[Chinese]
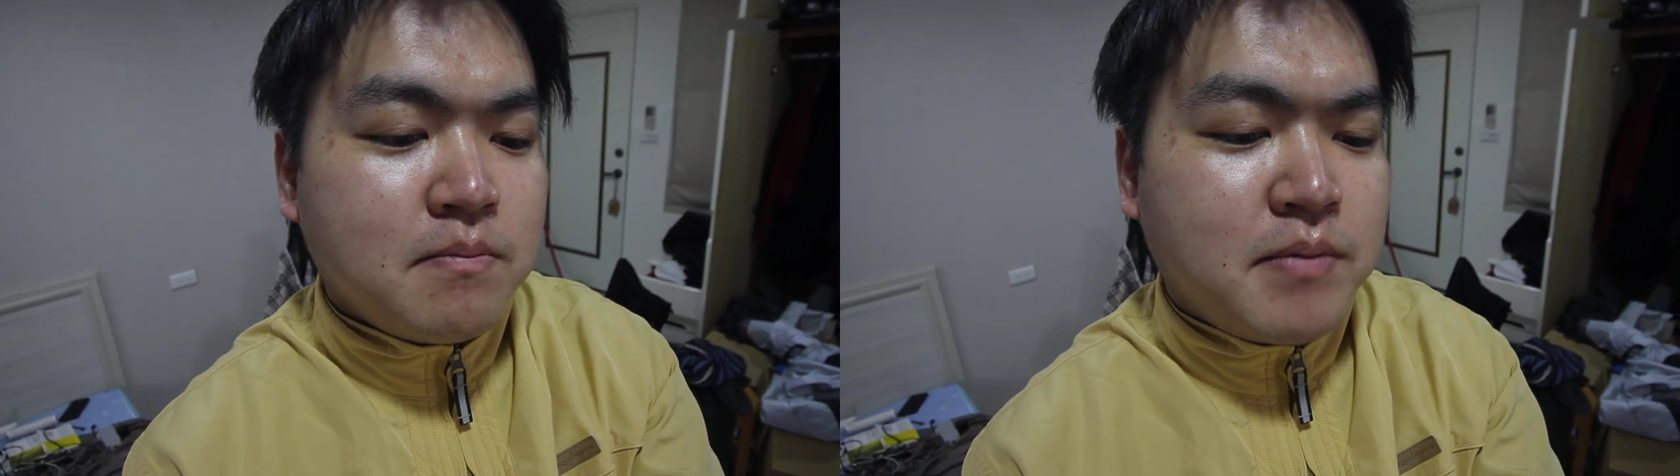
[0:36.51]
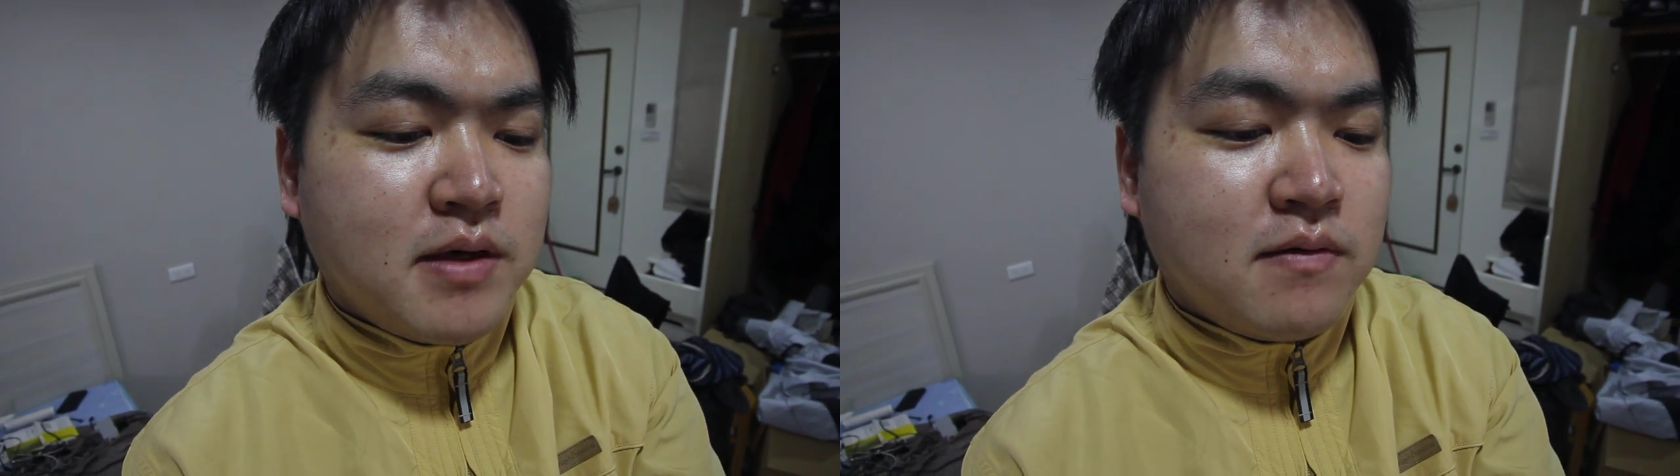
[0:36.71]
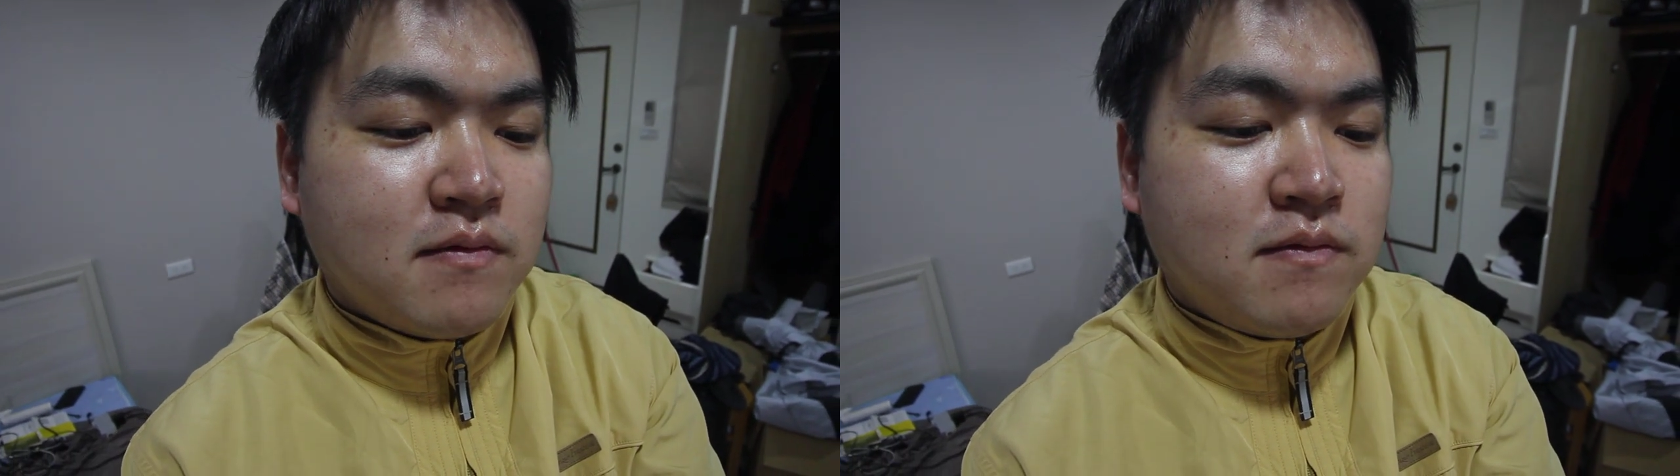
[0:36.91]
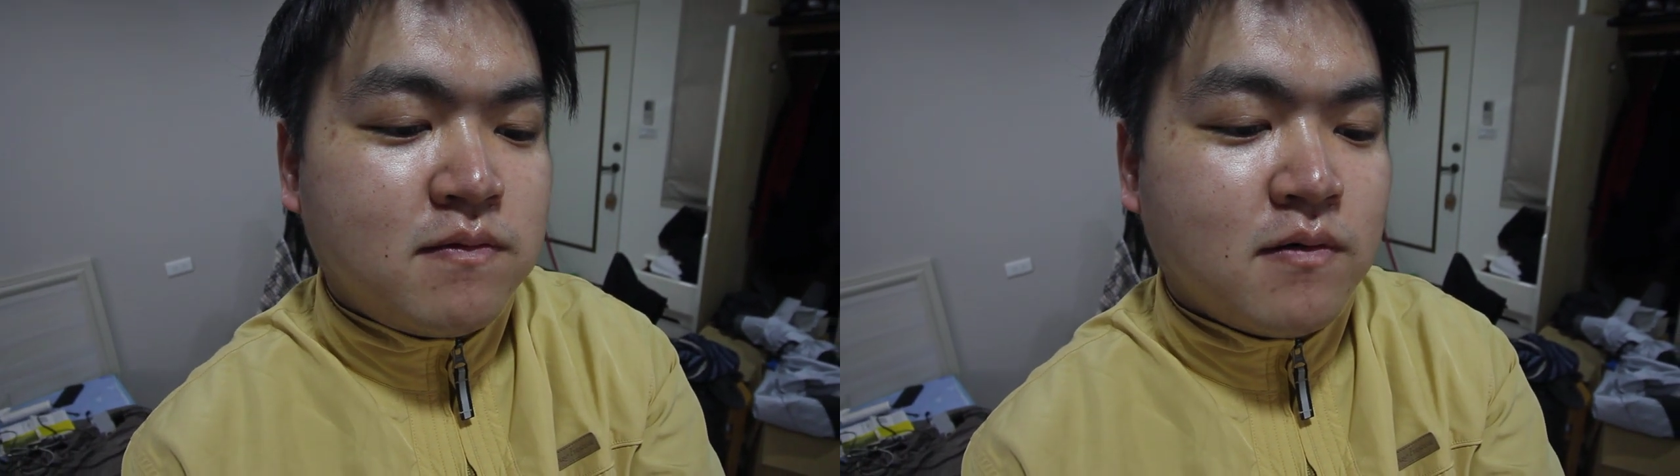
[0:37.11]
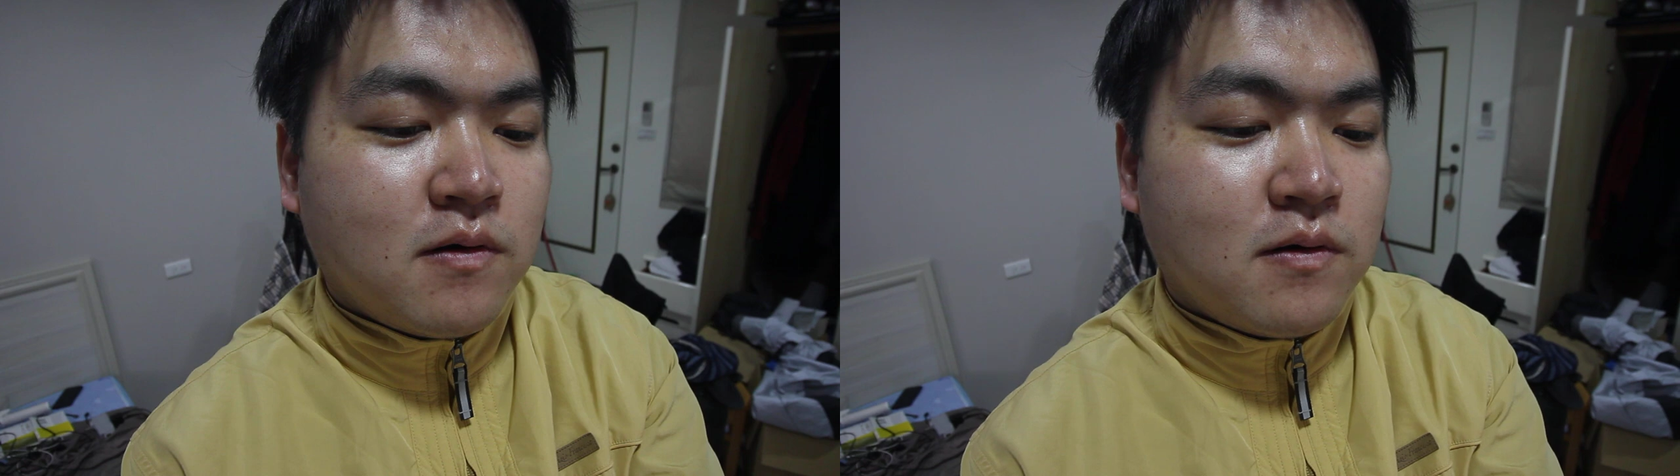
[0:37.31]
冰
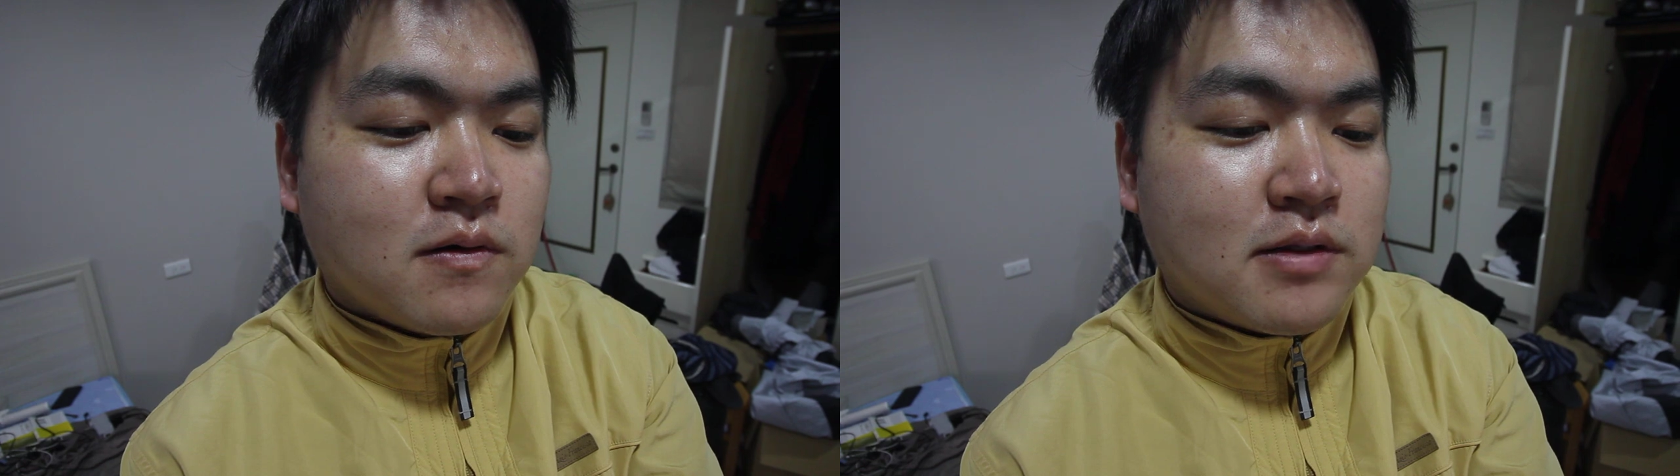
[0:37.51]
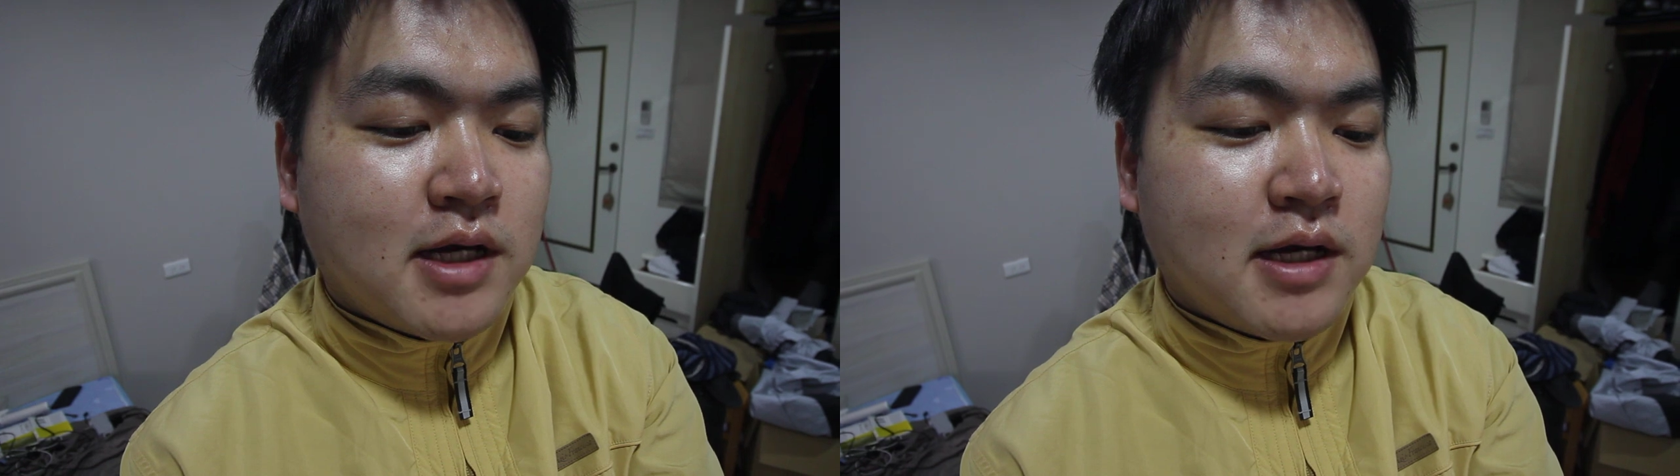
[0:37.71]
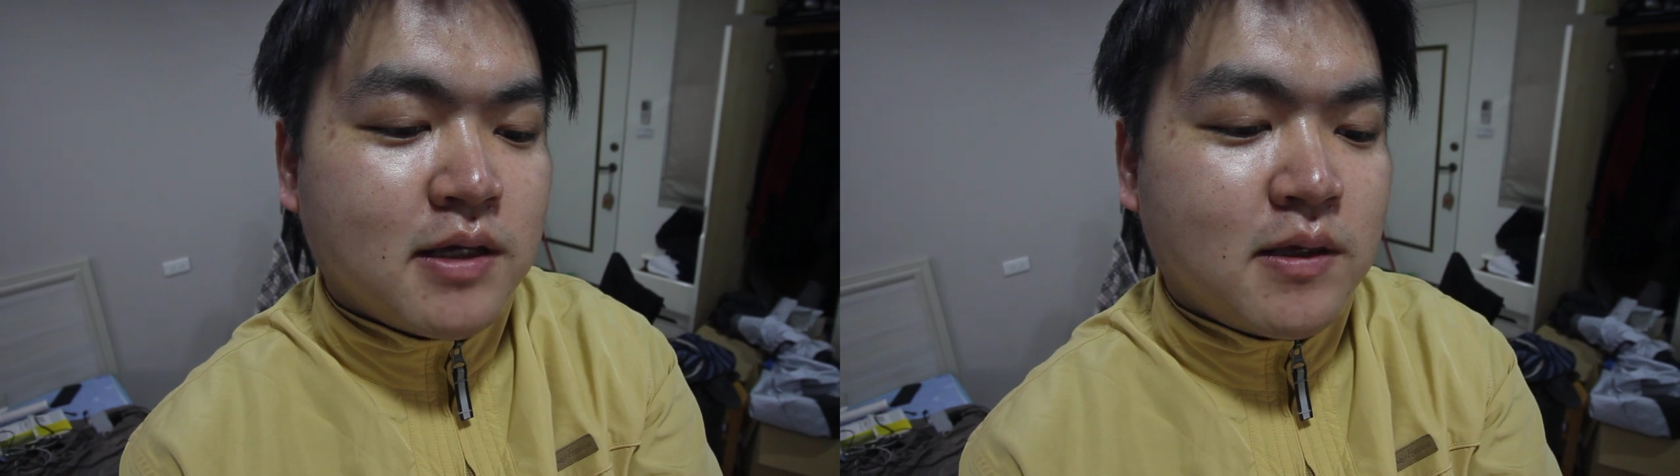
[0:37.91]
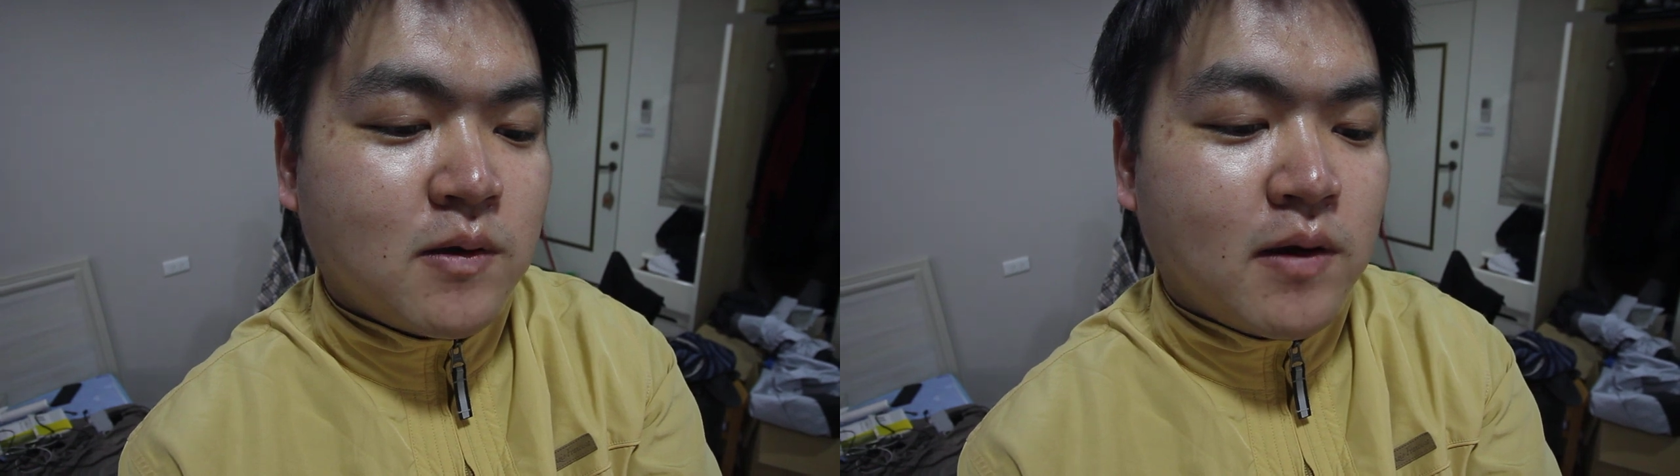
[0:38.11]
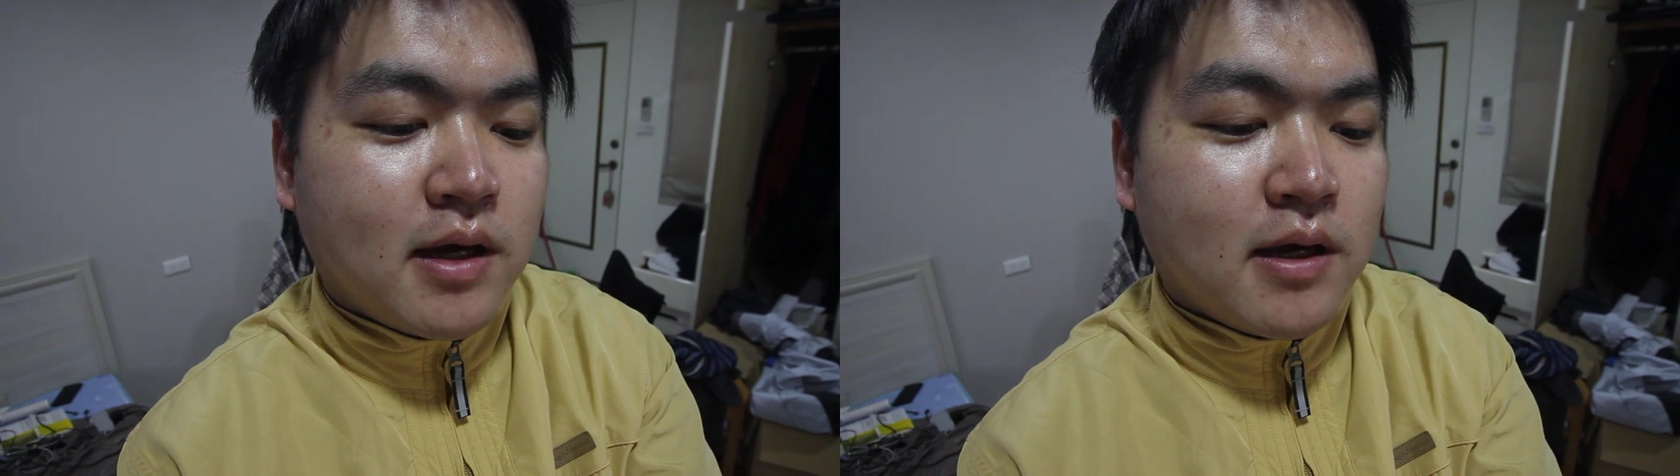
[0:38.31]
火汤
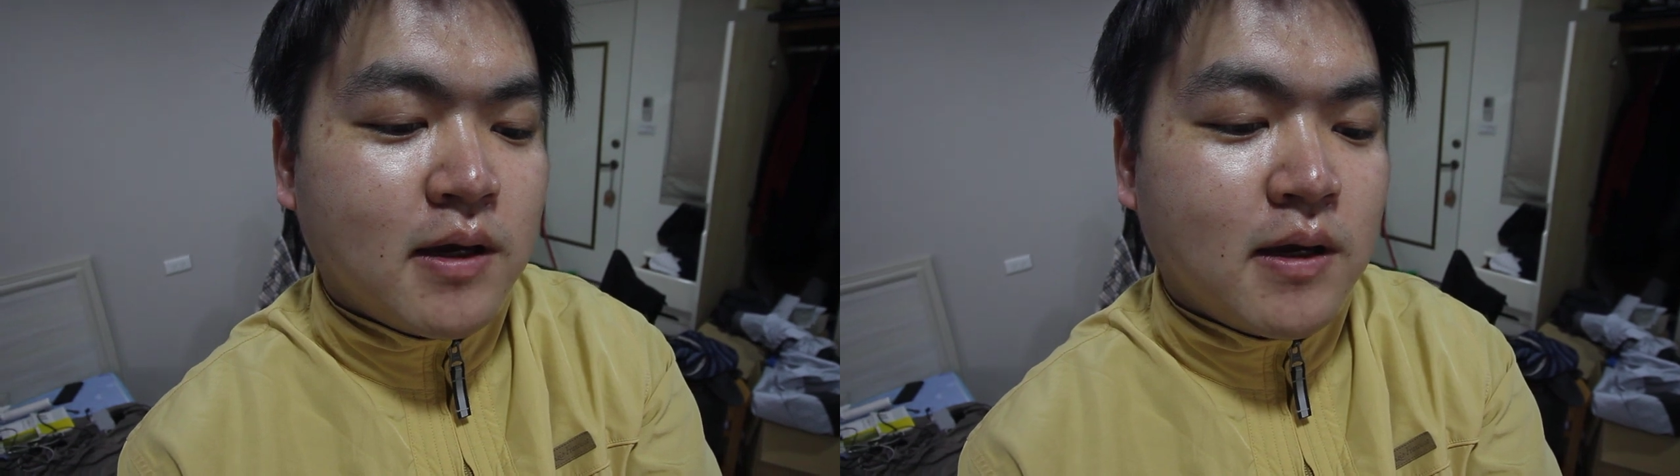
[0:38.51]
圆、